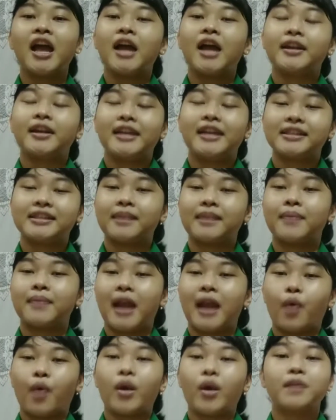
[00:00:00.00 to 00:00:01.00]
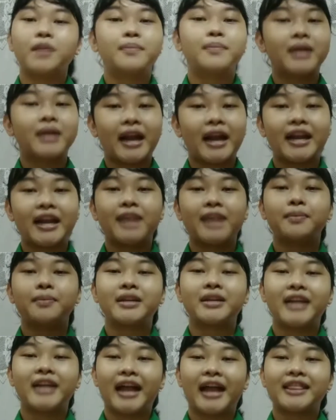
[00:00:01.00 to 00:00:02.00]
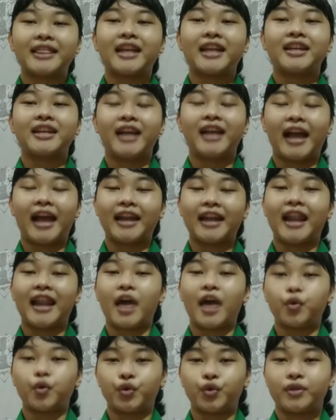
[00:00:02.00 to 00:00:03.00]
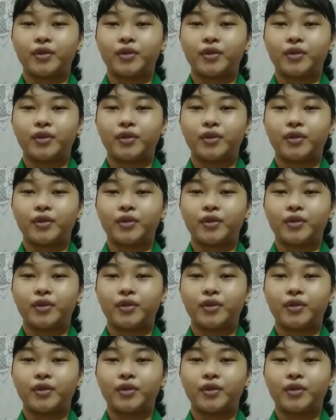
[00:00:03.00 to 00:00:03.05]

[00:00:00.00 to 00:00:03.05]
desa Belawan berada berdekatan dengan laut.